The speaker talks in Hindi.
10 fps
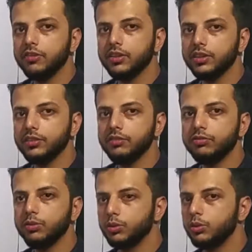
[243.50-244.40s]
की वन
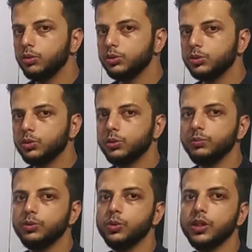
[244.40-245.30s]
फ़ोन
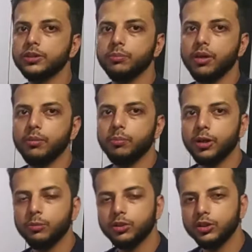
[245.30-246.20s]
दोस्तों यूएस में
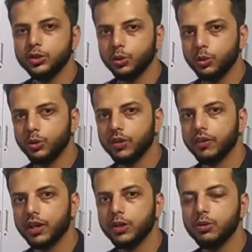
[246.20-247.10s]
प्री बुकिंग शुरू होने
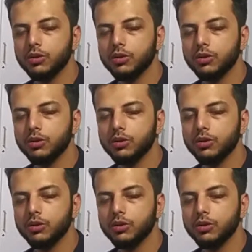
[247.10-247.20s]
वाला है